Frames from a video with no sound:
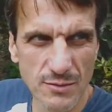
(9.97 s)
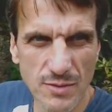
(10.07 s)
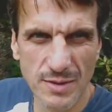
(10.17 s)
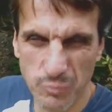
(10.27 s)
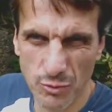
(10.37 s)
на
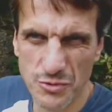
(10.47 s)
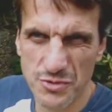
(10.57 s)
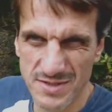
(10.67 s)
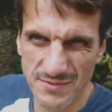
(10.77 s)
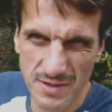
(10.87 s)
будущее
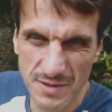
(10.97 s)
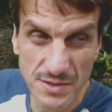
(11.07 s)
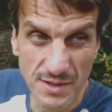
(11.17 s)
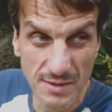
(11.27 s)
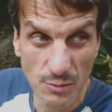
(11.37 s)
своих
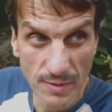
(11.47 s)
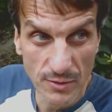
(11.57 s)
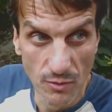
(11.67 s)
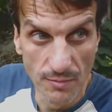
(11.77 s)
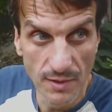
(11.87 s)
детей и тому
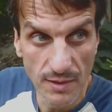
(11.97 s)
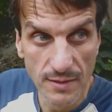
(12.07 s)
подобное,